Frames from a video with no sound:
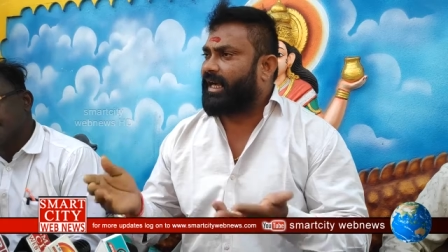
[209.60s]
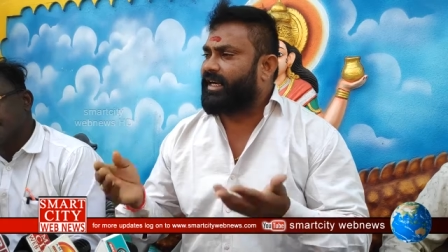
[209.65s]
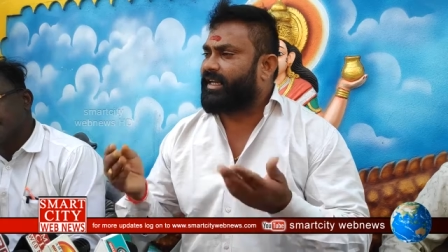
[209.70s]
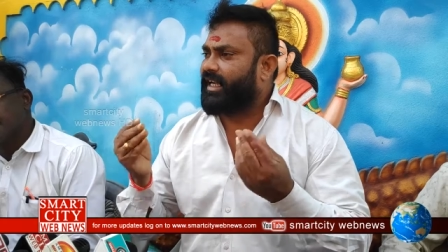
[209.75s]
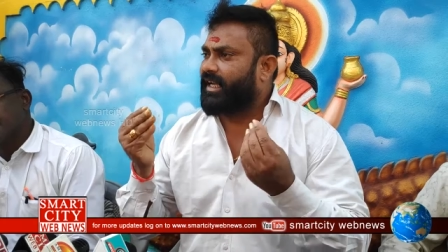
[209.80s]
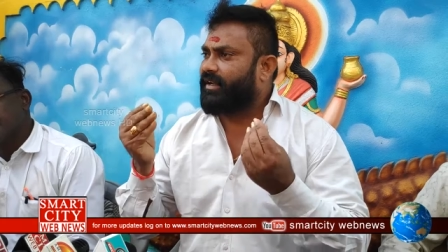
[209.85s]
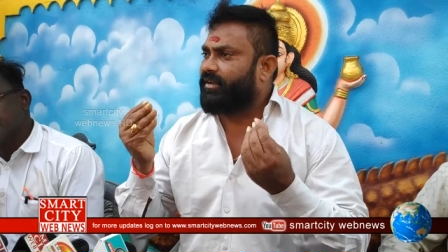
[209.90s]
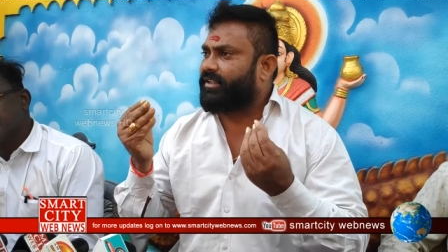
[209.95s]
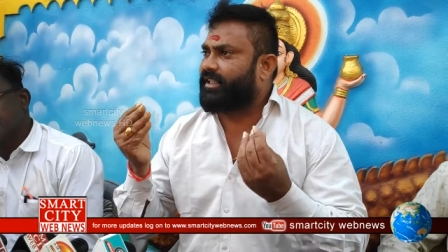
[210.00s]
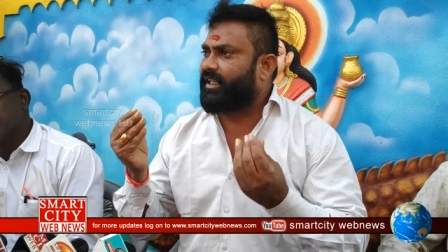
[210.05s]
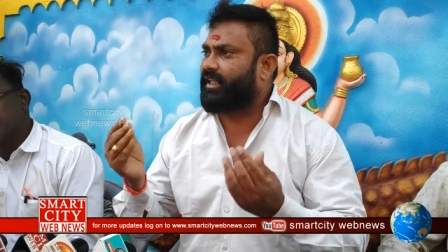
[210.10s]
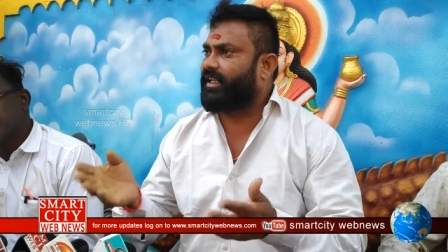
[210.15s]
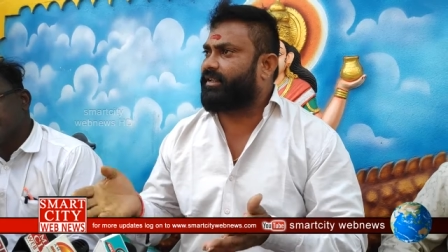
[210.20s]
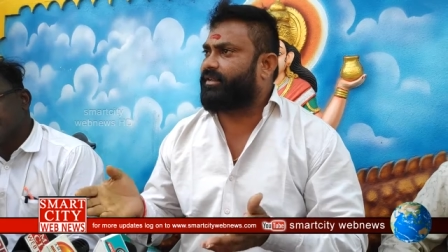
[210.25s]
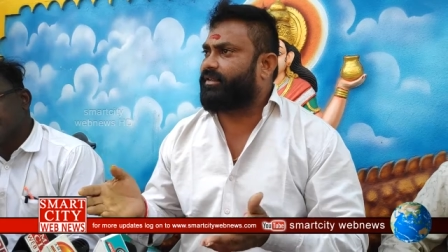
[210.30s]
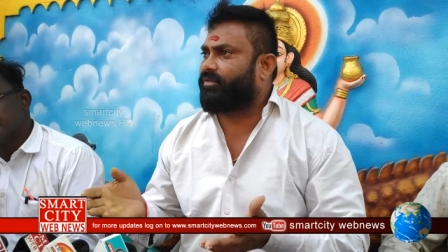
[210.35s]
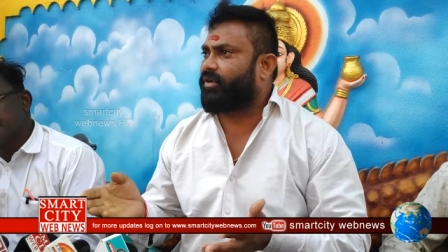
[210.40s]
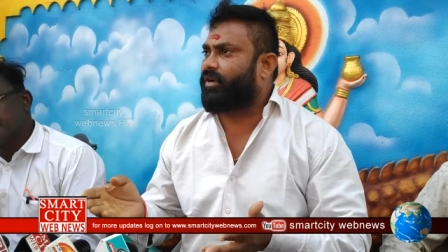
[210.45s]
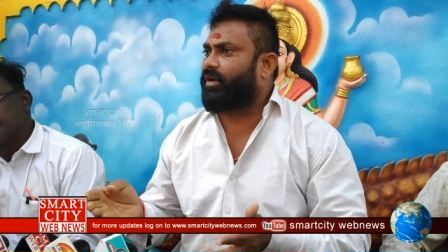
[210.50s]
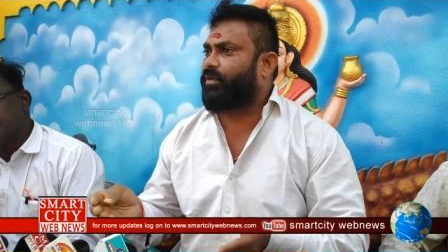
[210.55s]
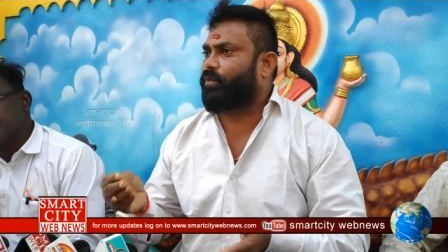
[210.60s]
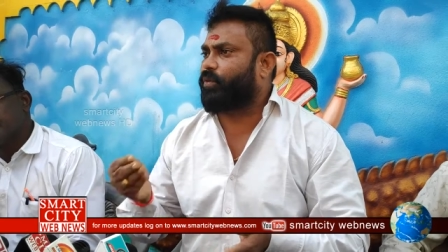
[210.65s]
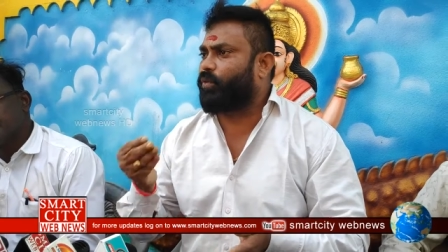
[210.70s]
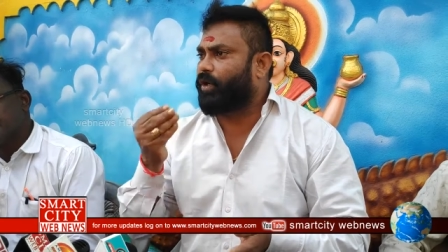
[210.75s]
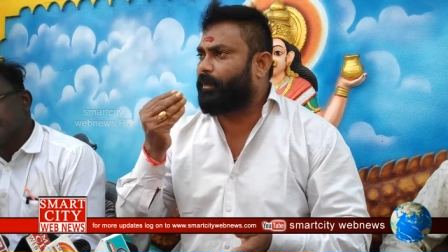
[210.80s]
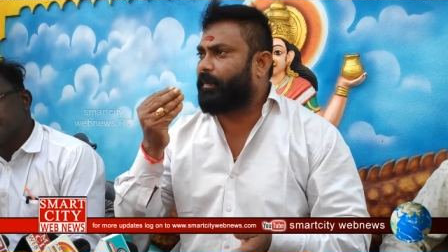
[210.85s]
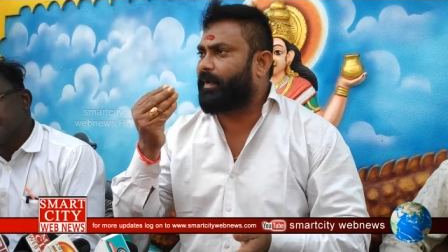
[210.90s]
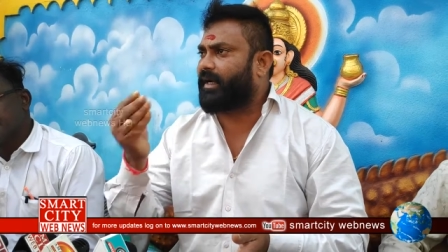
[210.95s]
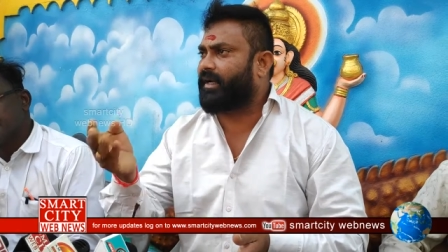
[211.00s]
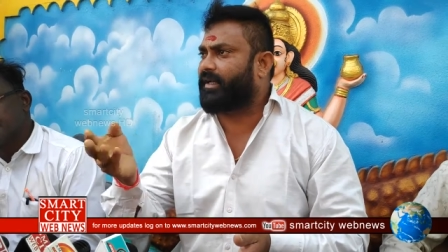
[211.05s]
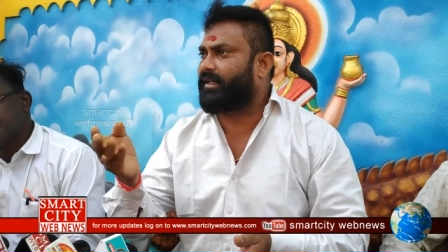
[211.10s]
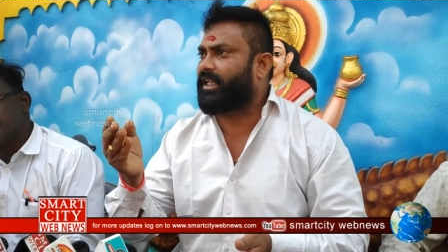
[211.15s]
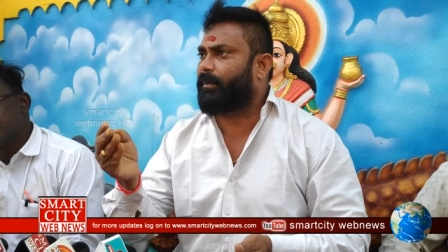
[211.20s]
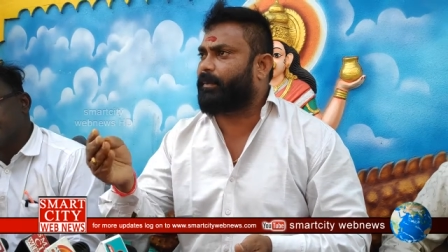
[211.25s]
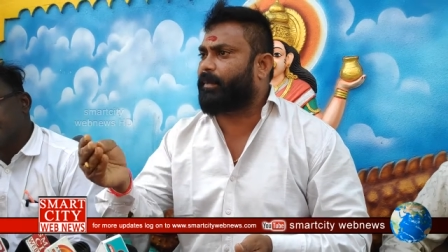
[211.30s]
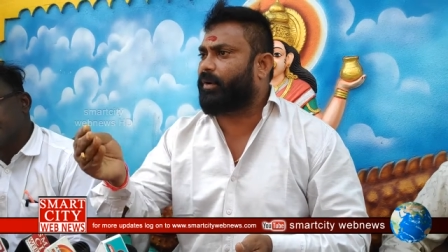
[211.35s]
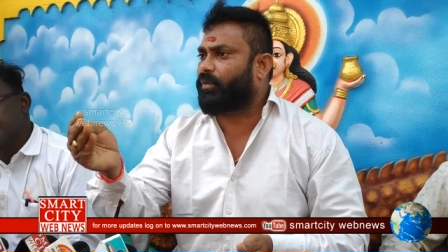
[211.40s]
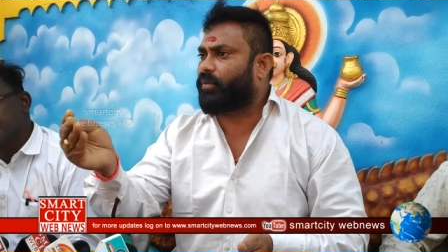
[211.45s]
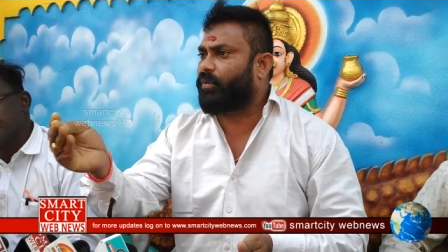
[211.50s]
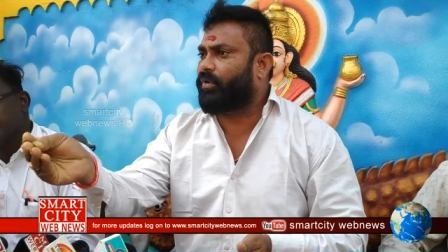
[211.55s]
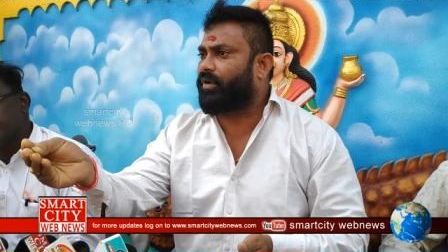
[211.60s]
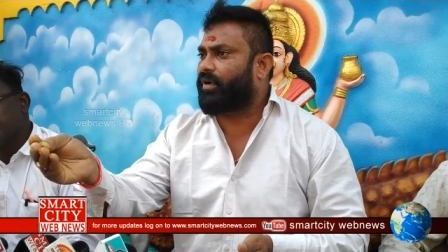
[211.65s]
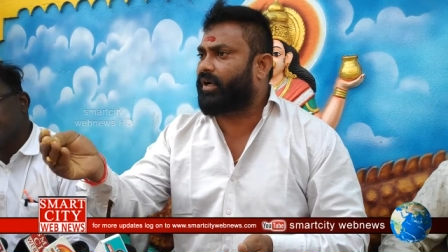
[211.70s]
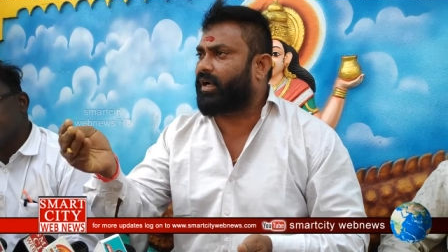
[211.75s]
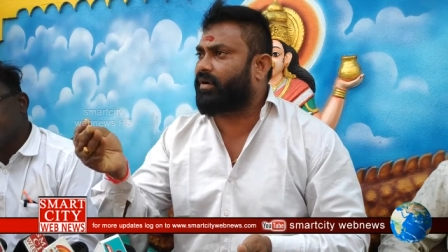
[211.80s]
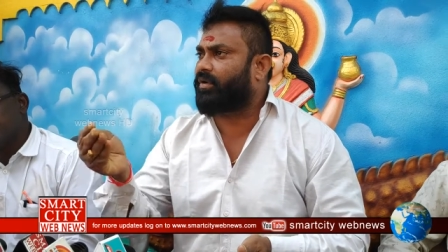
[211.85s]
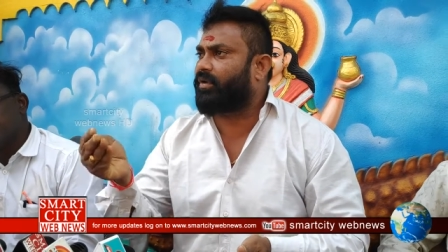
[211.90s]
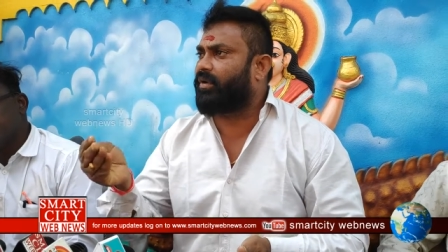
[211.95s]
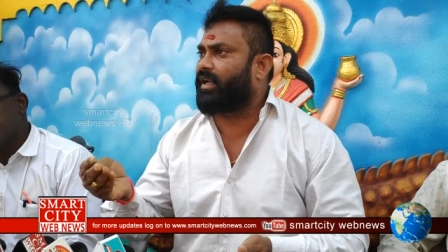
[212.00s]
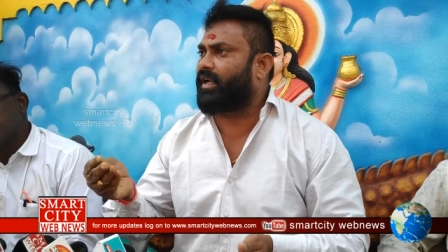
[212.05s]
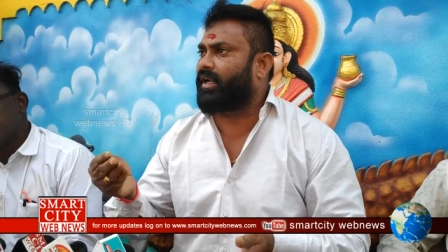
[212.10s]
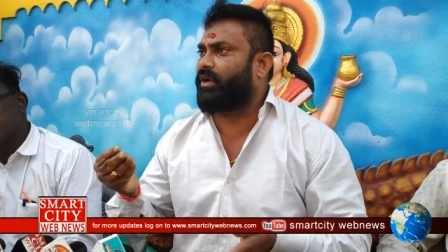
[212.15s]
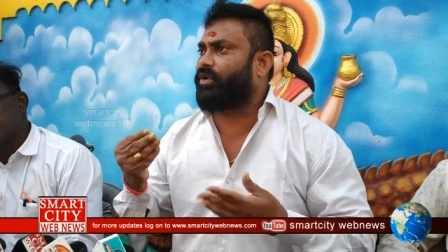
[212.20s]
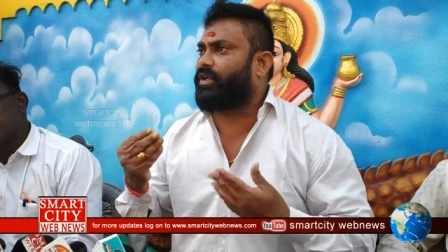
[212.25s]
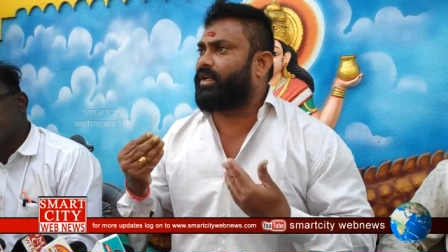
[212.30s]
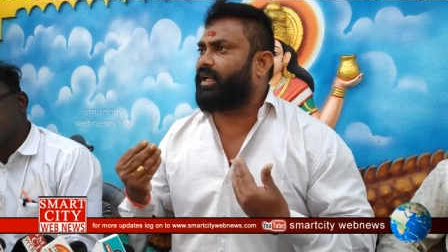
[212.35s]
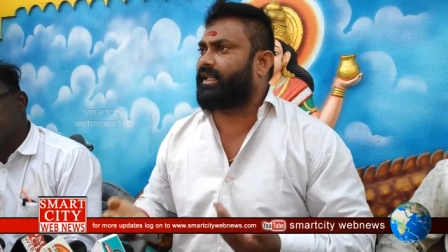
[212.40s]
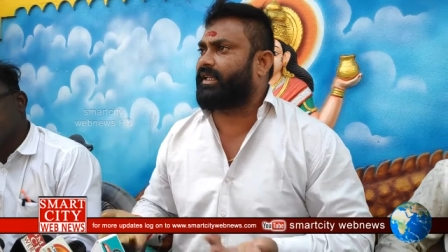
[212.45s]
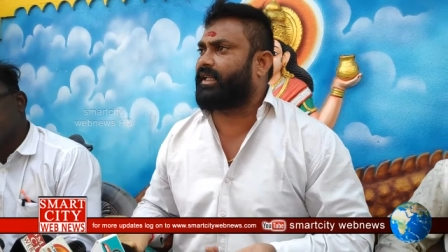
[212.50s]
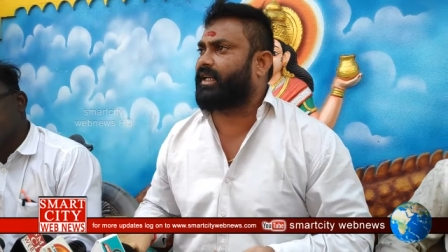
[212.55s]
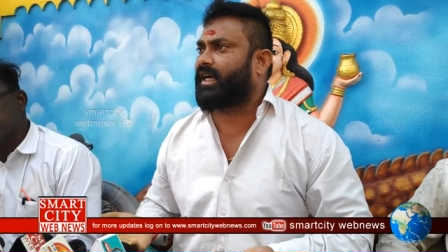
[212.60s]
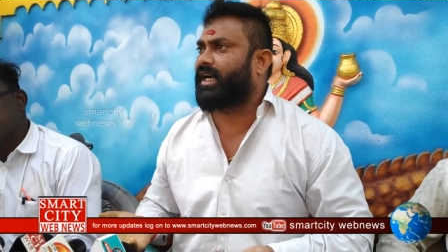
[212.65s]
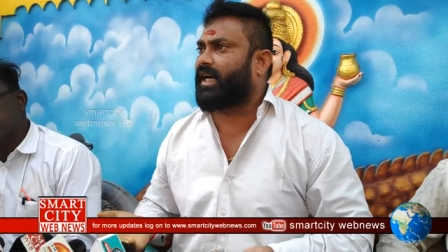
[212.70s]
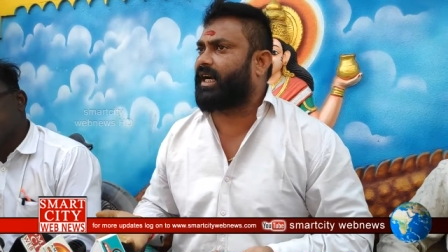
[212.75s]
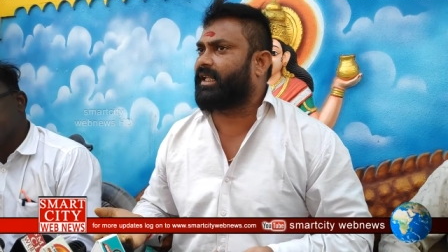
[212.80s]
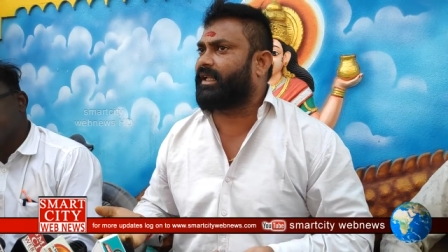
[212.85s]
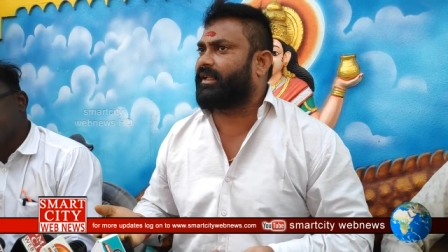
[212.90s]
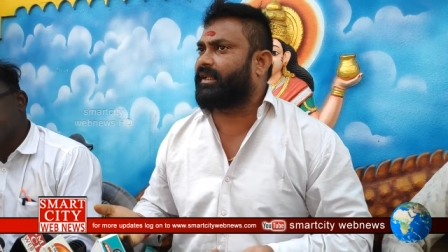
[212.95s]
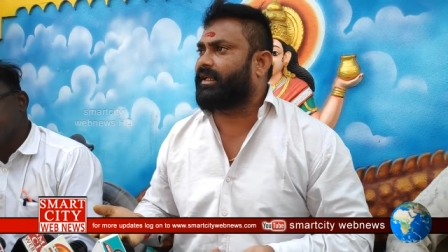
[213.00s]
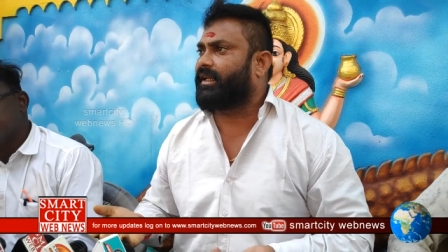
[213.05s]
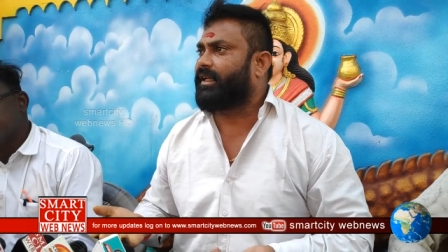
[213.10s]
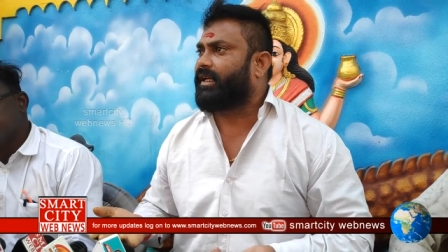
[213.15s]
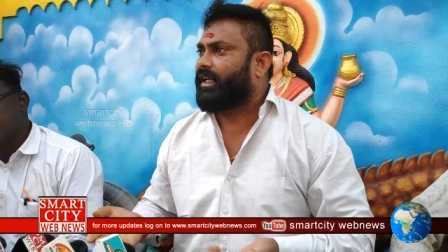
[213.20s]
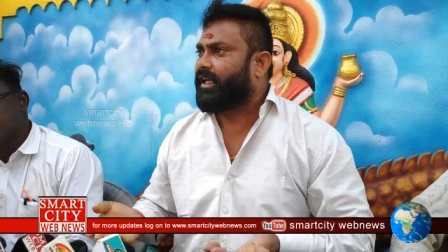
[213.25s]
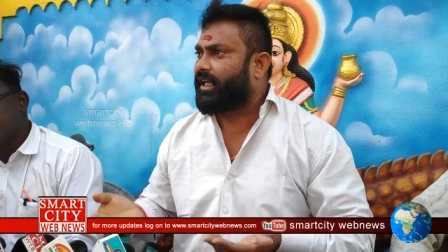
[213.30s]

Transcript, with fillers: అన్యాయం తెలియదు ఒకరు కూడి పెట్టడం తప్ప కూడి నాకునే రోజులు అయితే కాదు అది